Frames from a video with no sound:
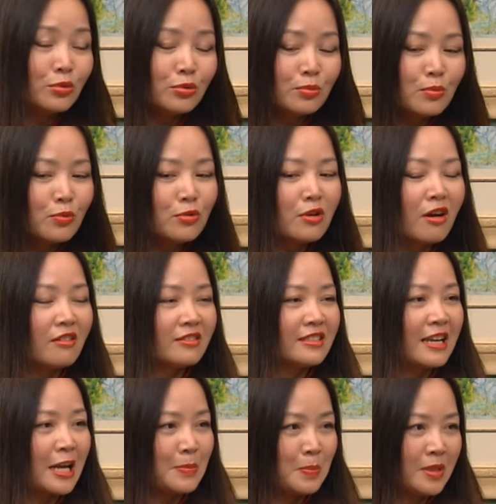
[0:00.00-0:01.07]
luôn muốn con
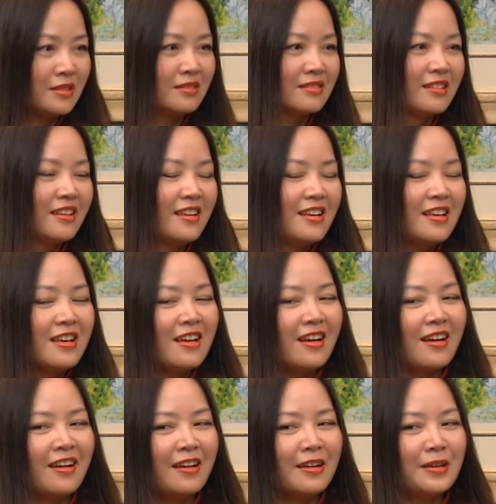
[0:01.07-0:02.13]
trai mình
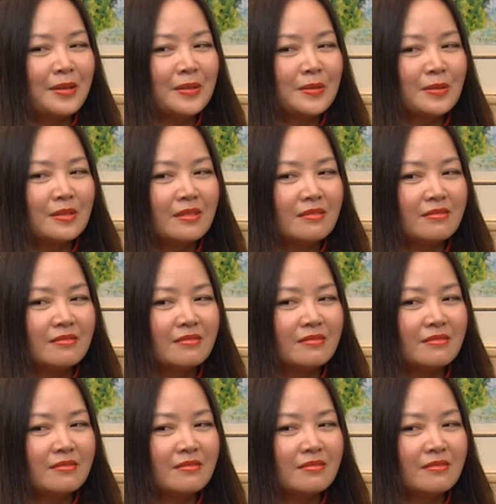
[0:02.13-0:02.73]
uh,